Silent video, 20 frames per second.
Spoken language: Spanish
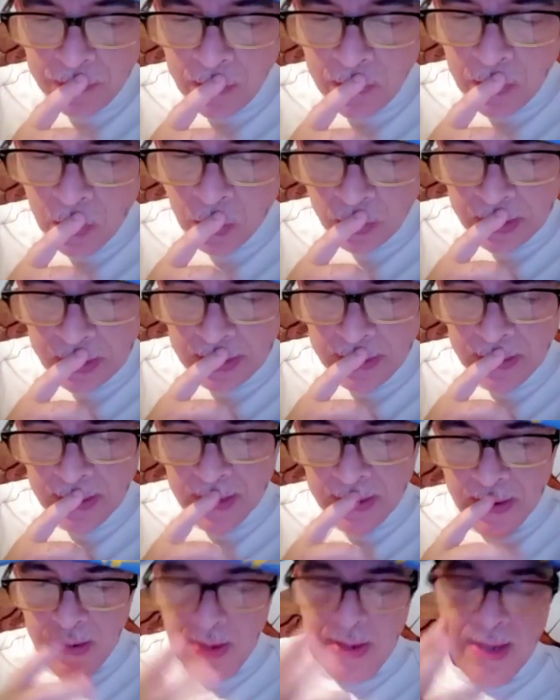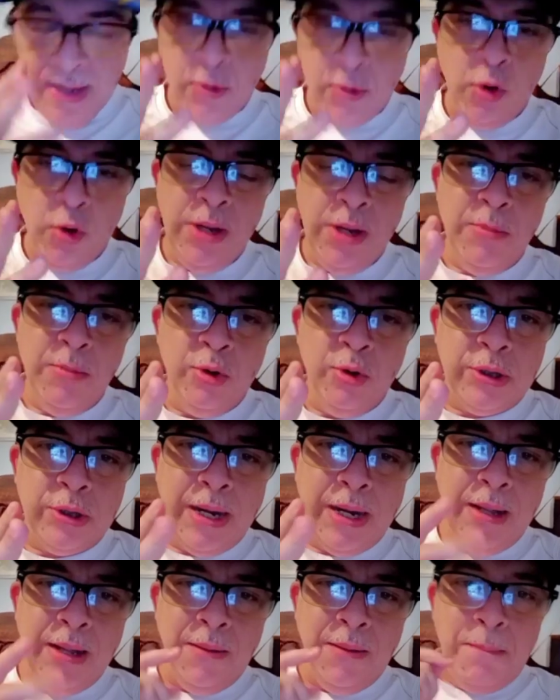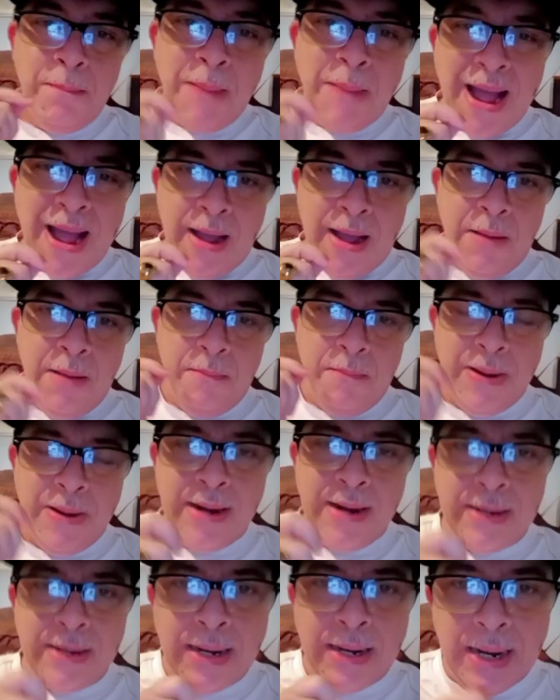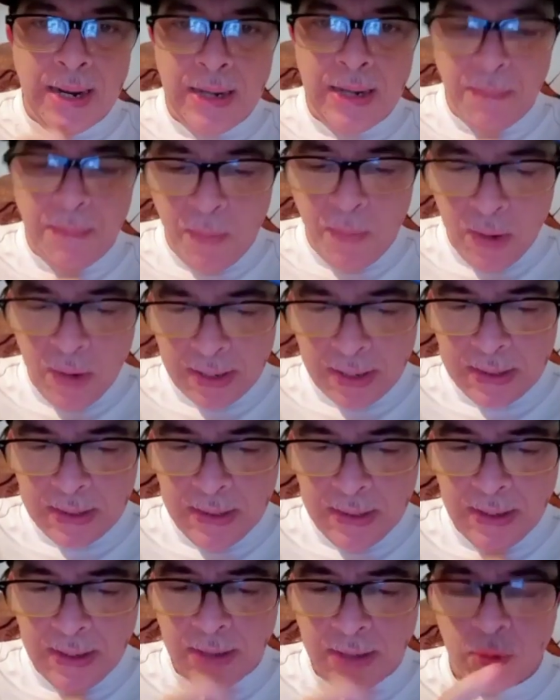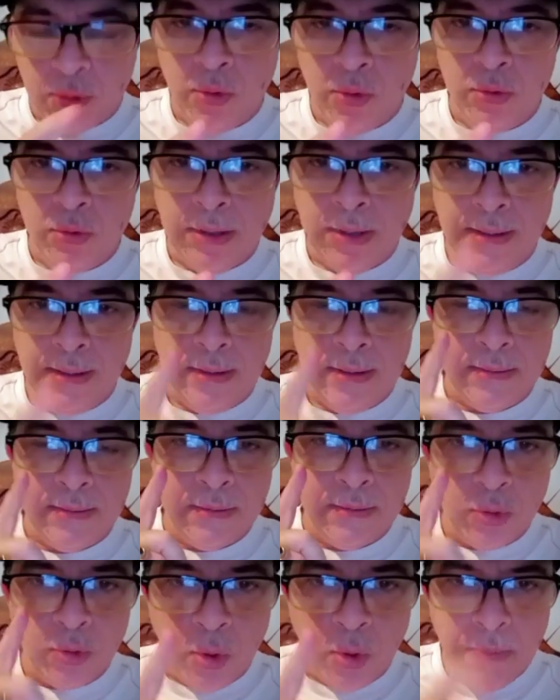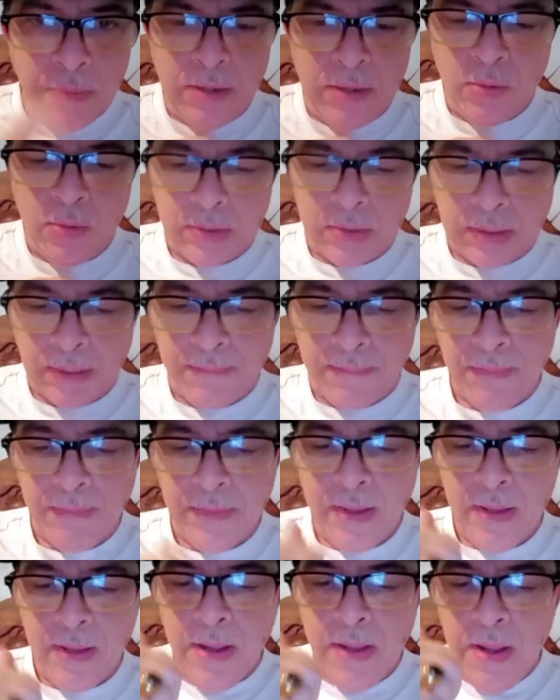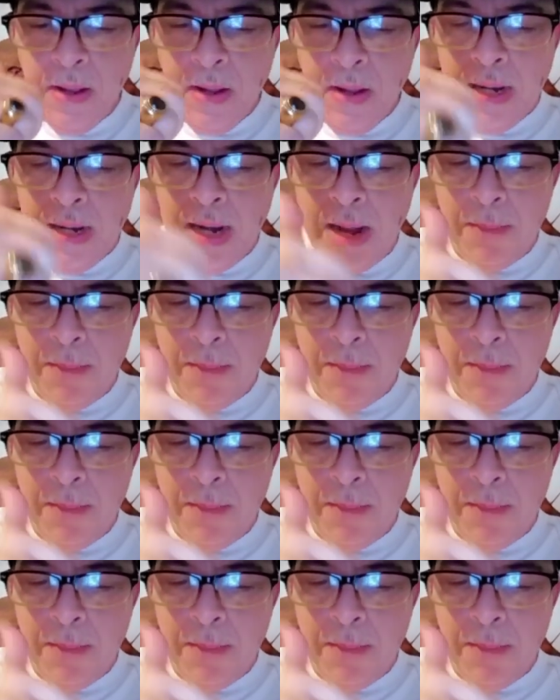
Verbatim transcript: ¿Ok? Escogimos tres bajas para regalarlas por aquí a todos ustedes. Tomen nota. La